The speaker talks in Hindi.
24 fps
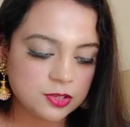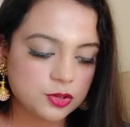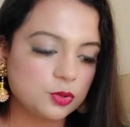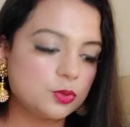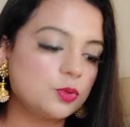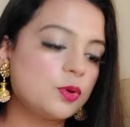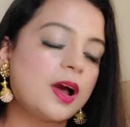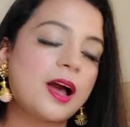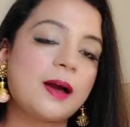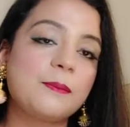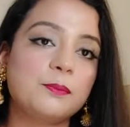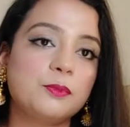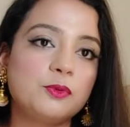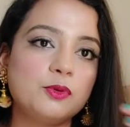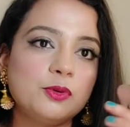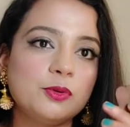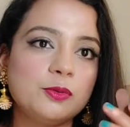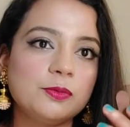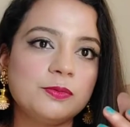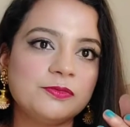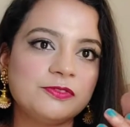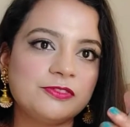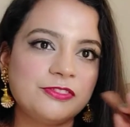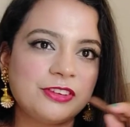तो
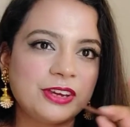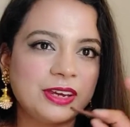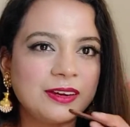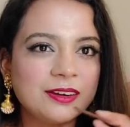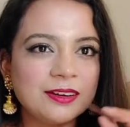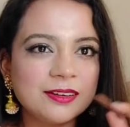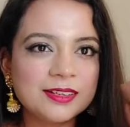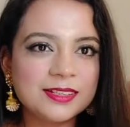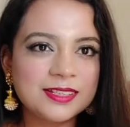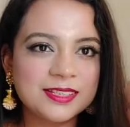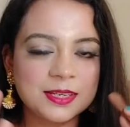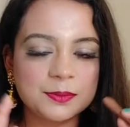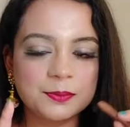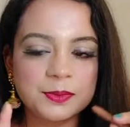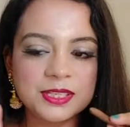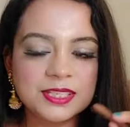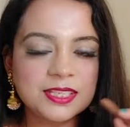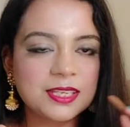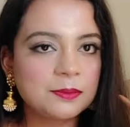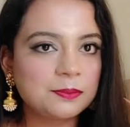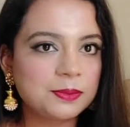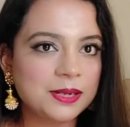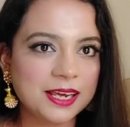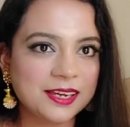आपको फिंगर्स से भी
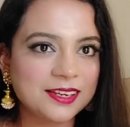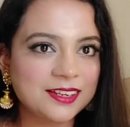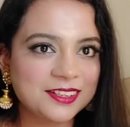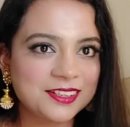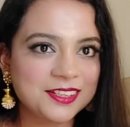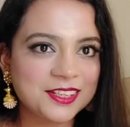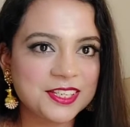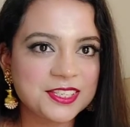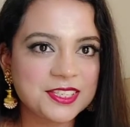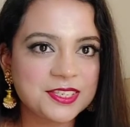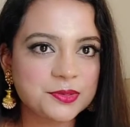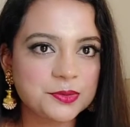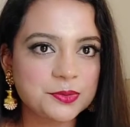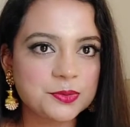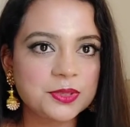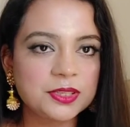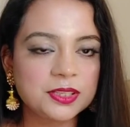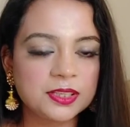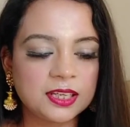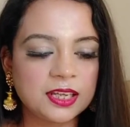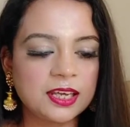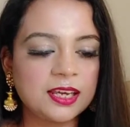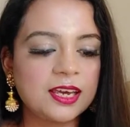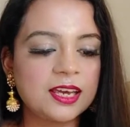इसे अप्लाई करने की
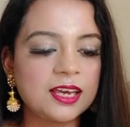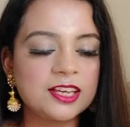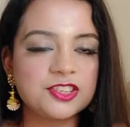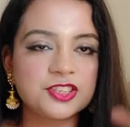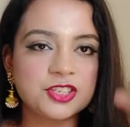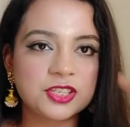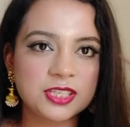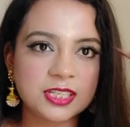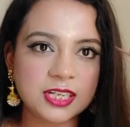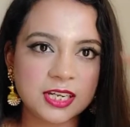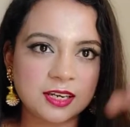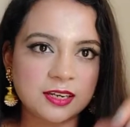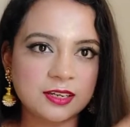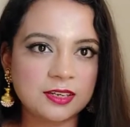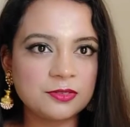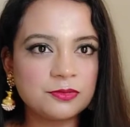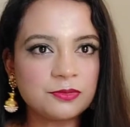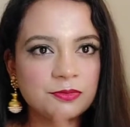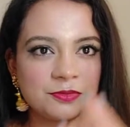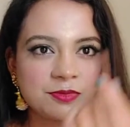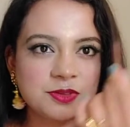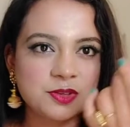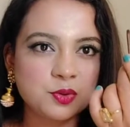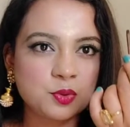ज़रूरत नहीं है जस्ट टेक अ
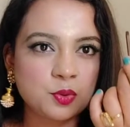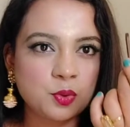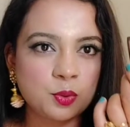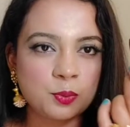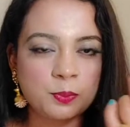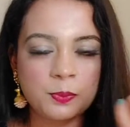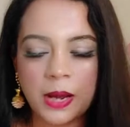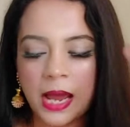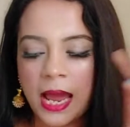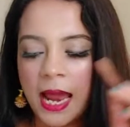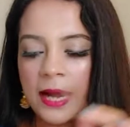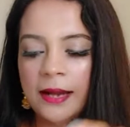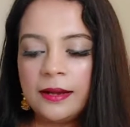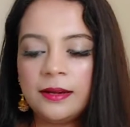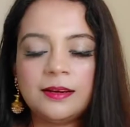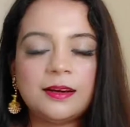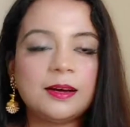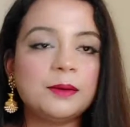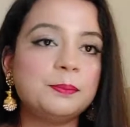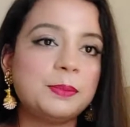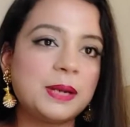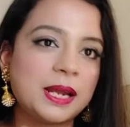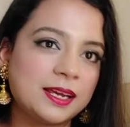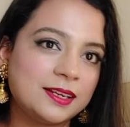स्कूप एंड
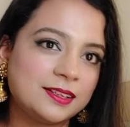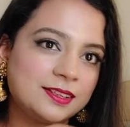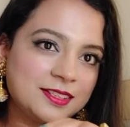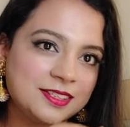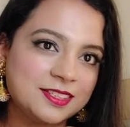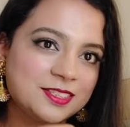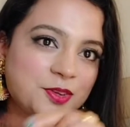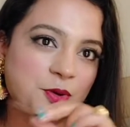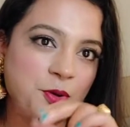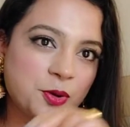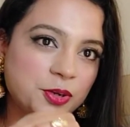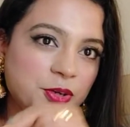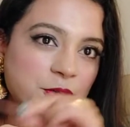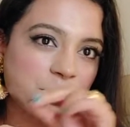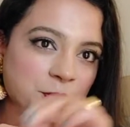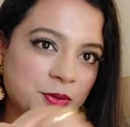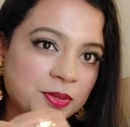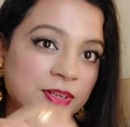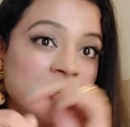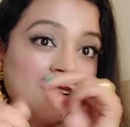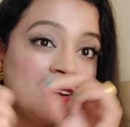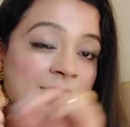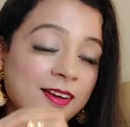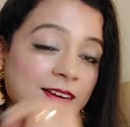अप्लाई दिस ऑन
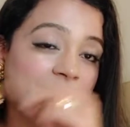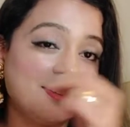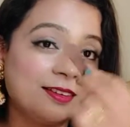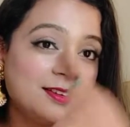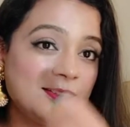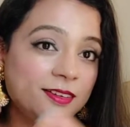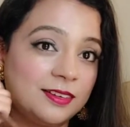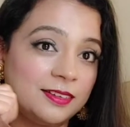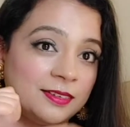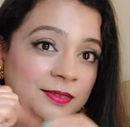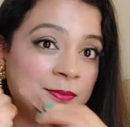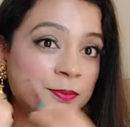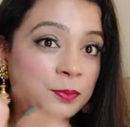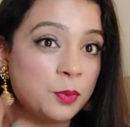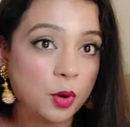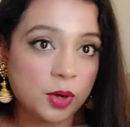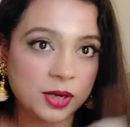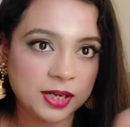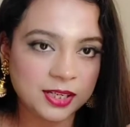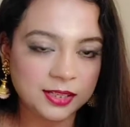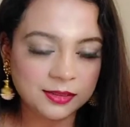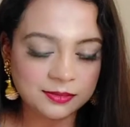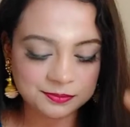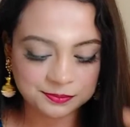योर
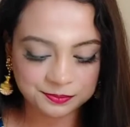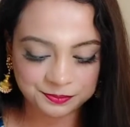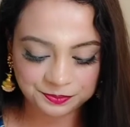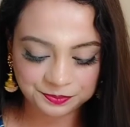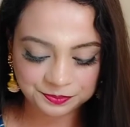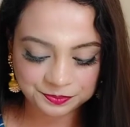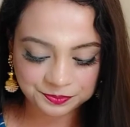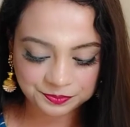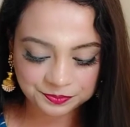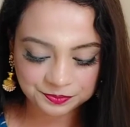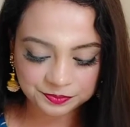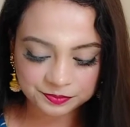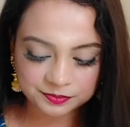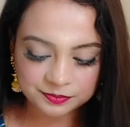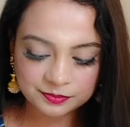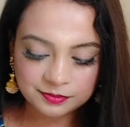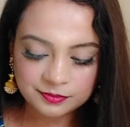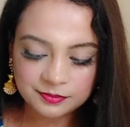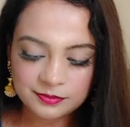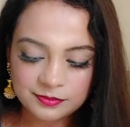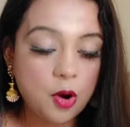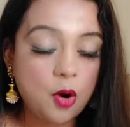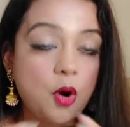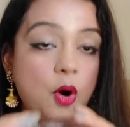बॉडी
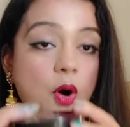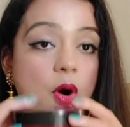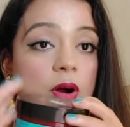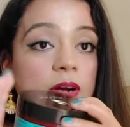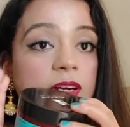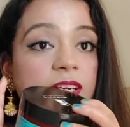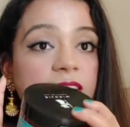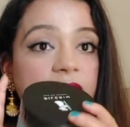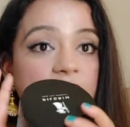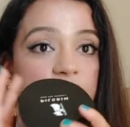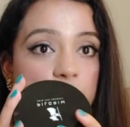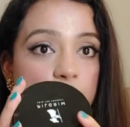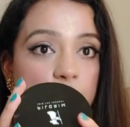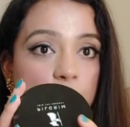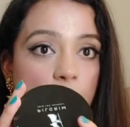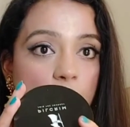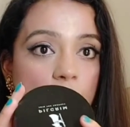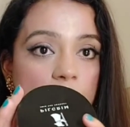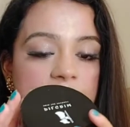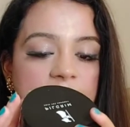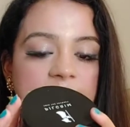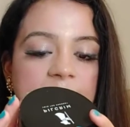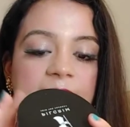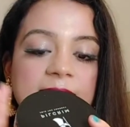और ये जो
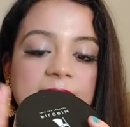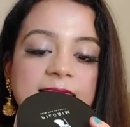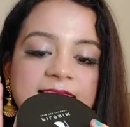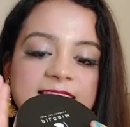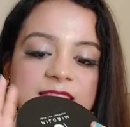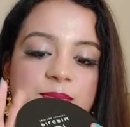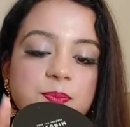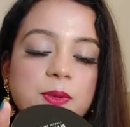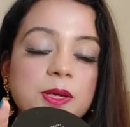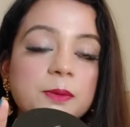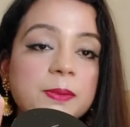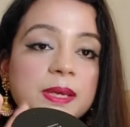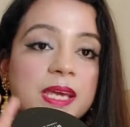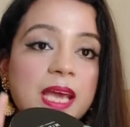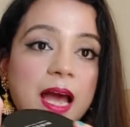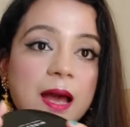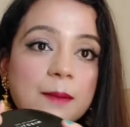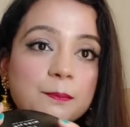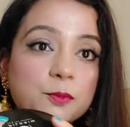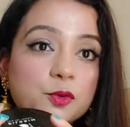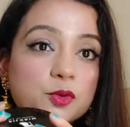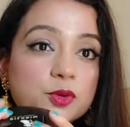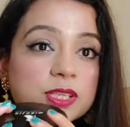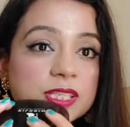बॉक्स है इस पर भी
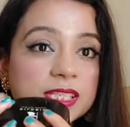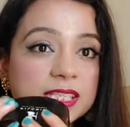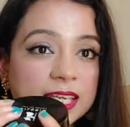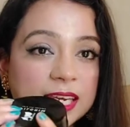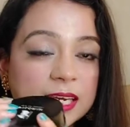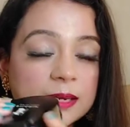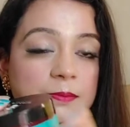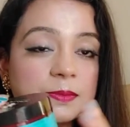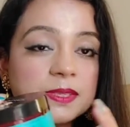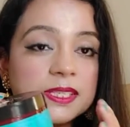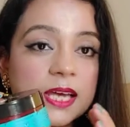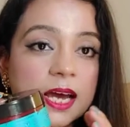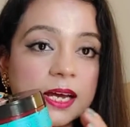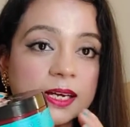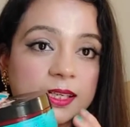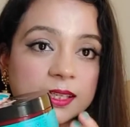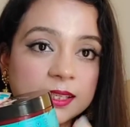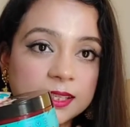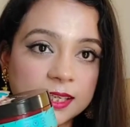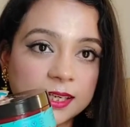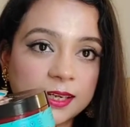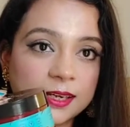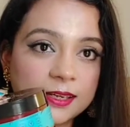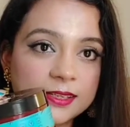आपको सेम सारे
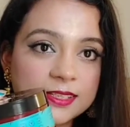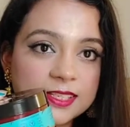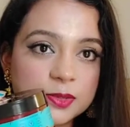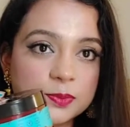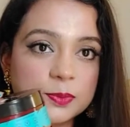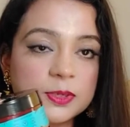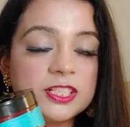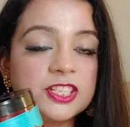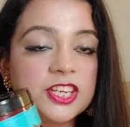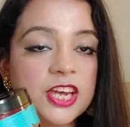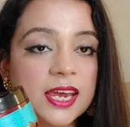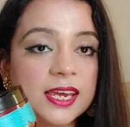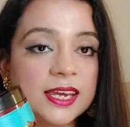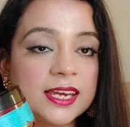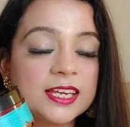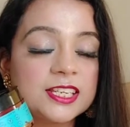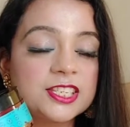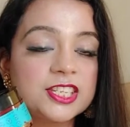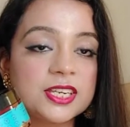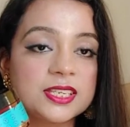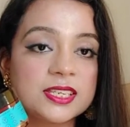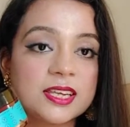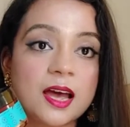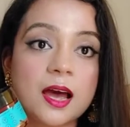डिटेल्स मिल जाएंगे
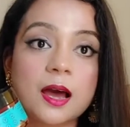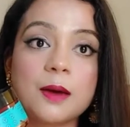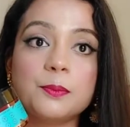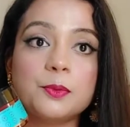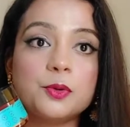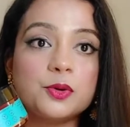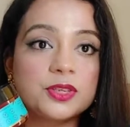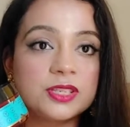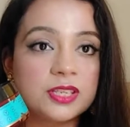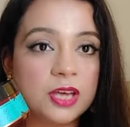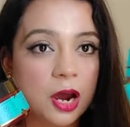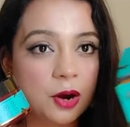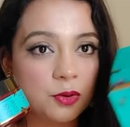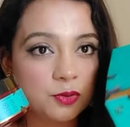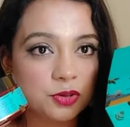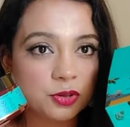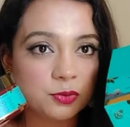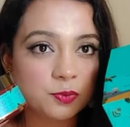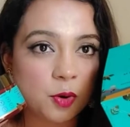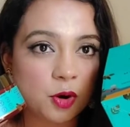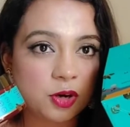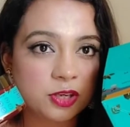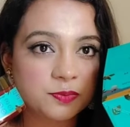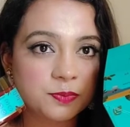जैसा आपको इस
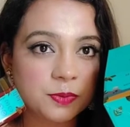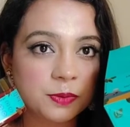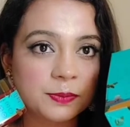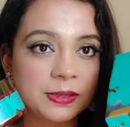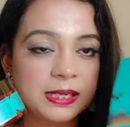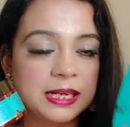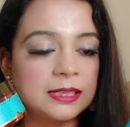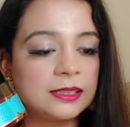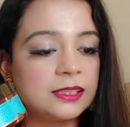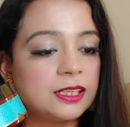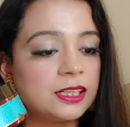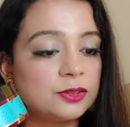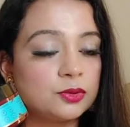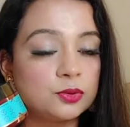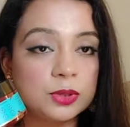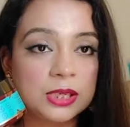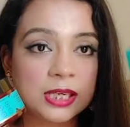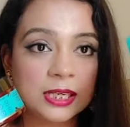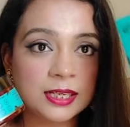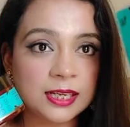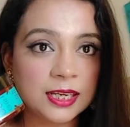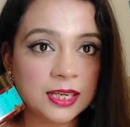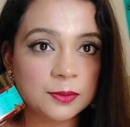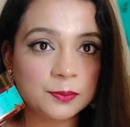आउटर बॉक्स पे मिला था तो
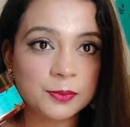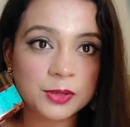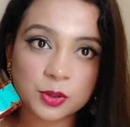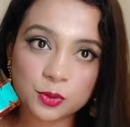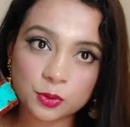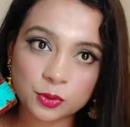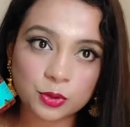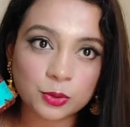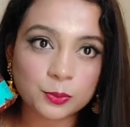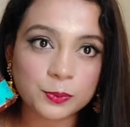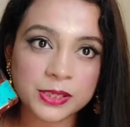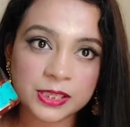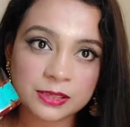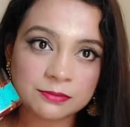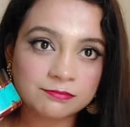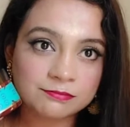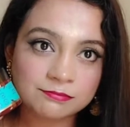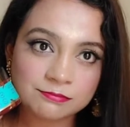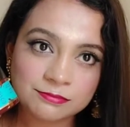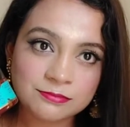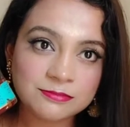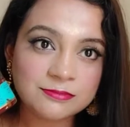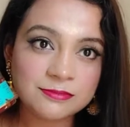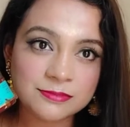ये नहीं भी हो तो भी
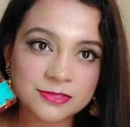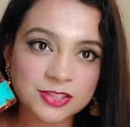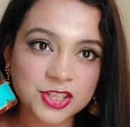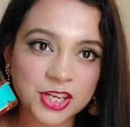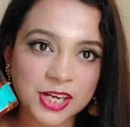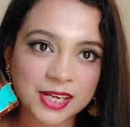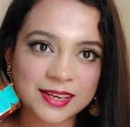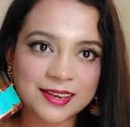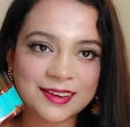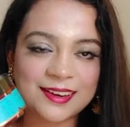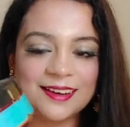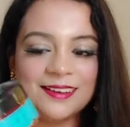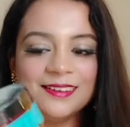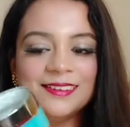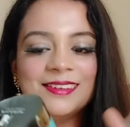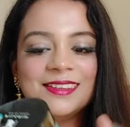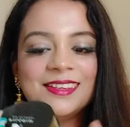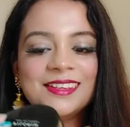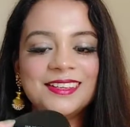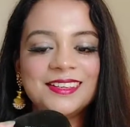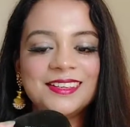चलेगा